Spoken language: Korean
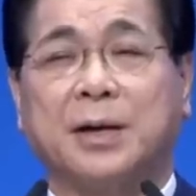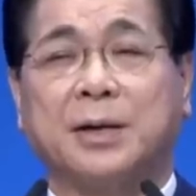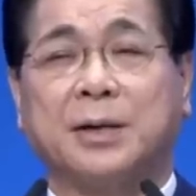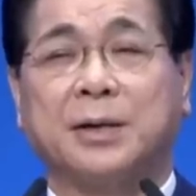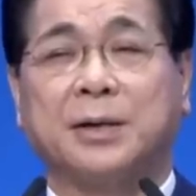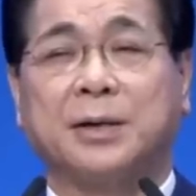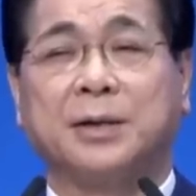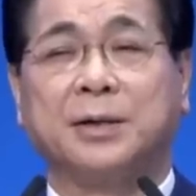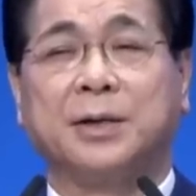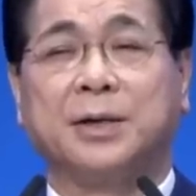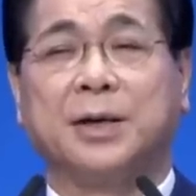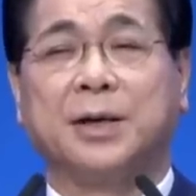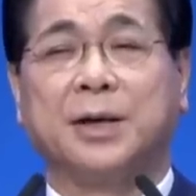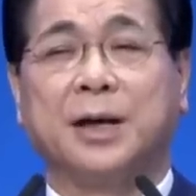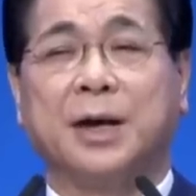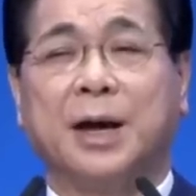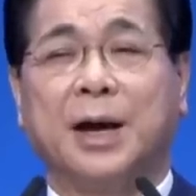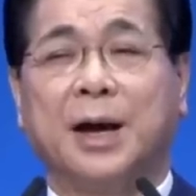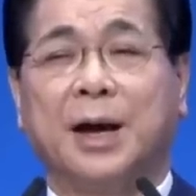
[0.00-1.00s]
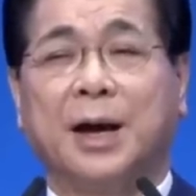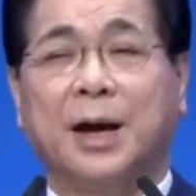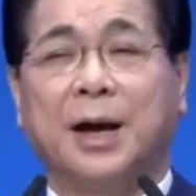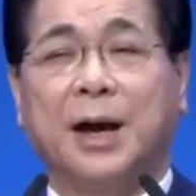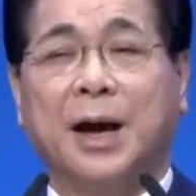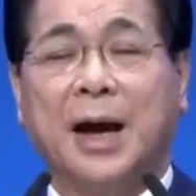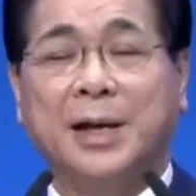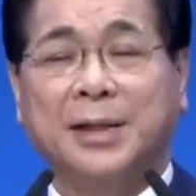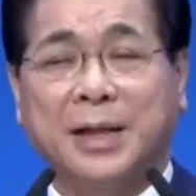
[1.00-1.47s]
그들이
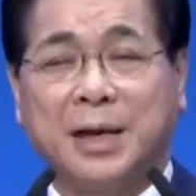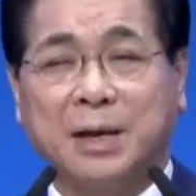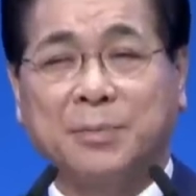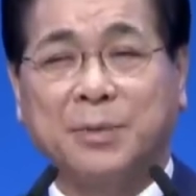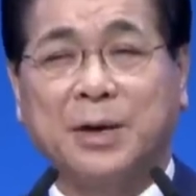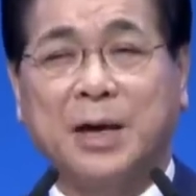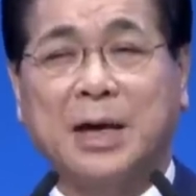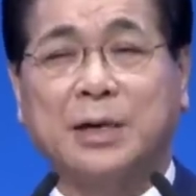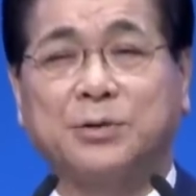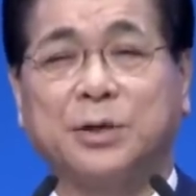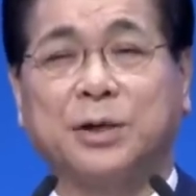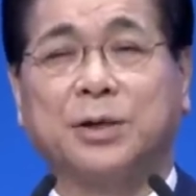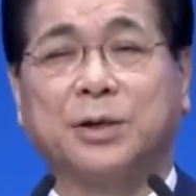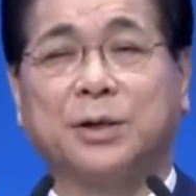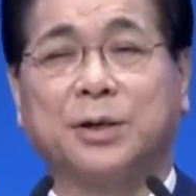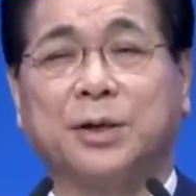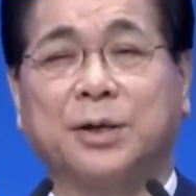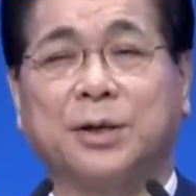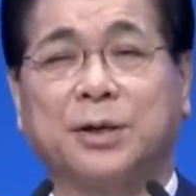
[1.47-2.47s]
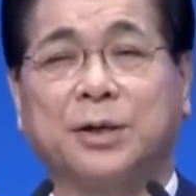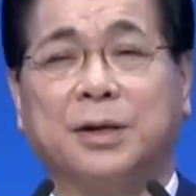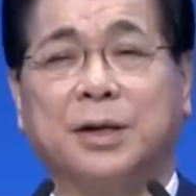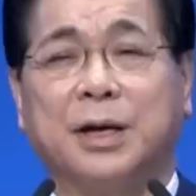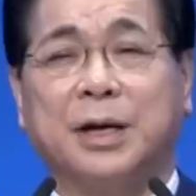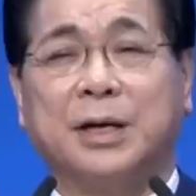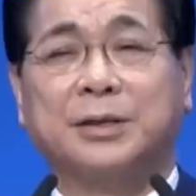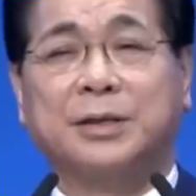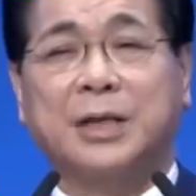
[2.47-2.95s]
한 달이면 갈 수 있는 거리를
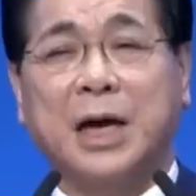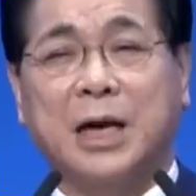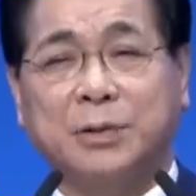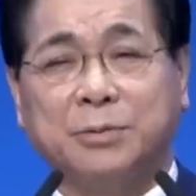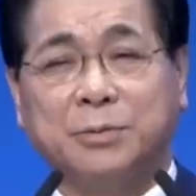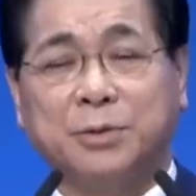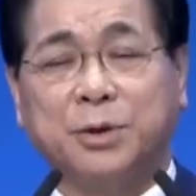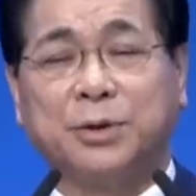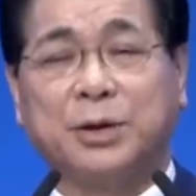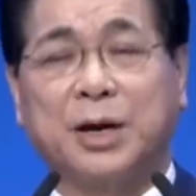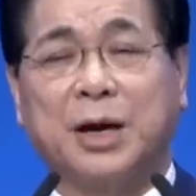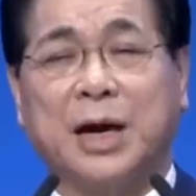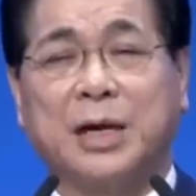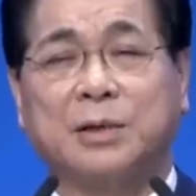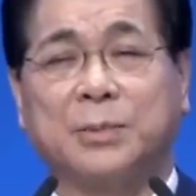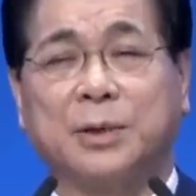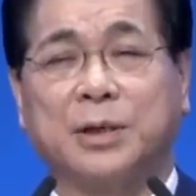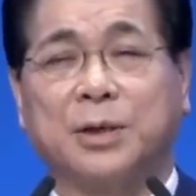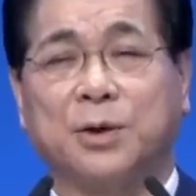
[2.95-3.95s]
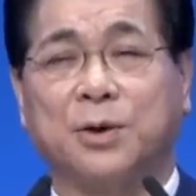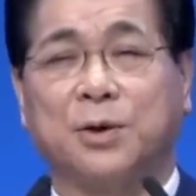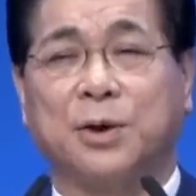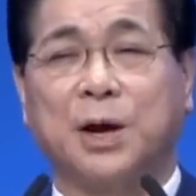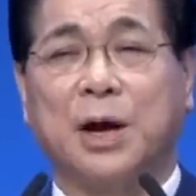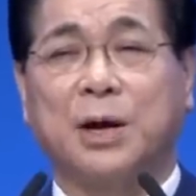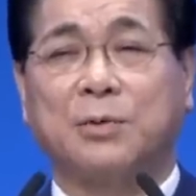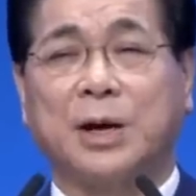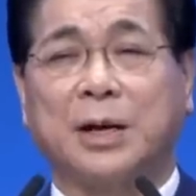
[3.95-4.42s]
40년 동안 가지 못하고
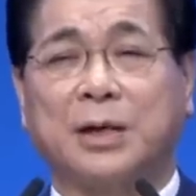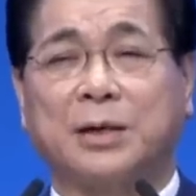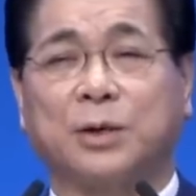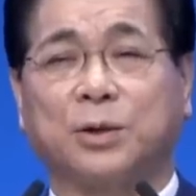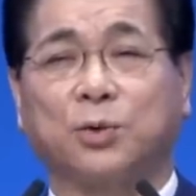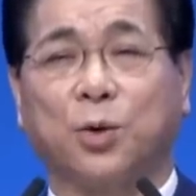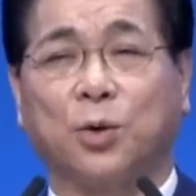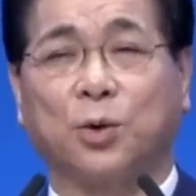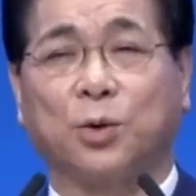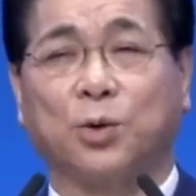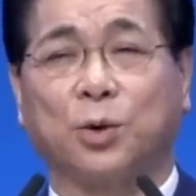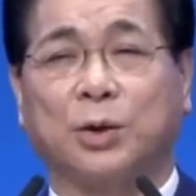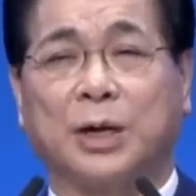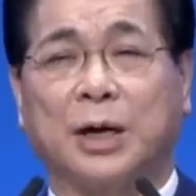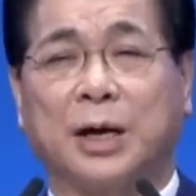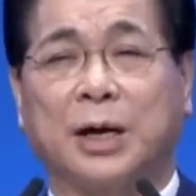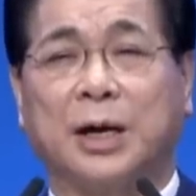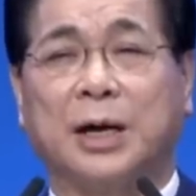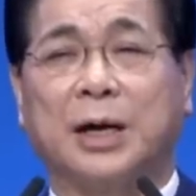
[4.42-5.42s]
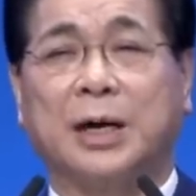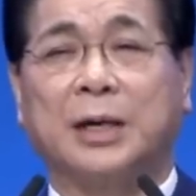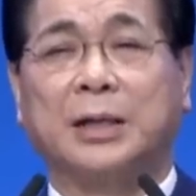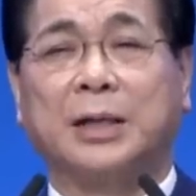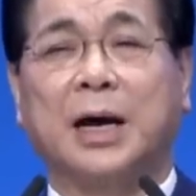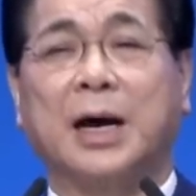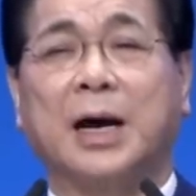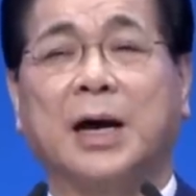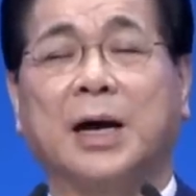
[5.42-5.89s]
광야에서 돌고 돌다가
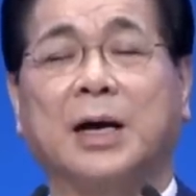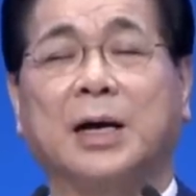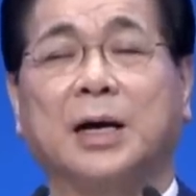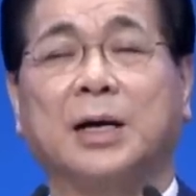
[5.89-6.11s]
다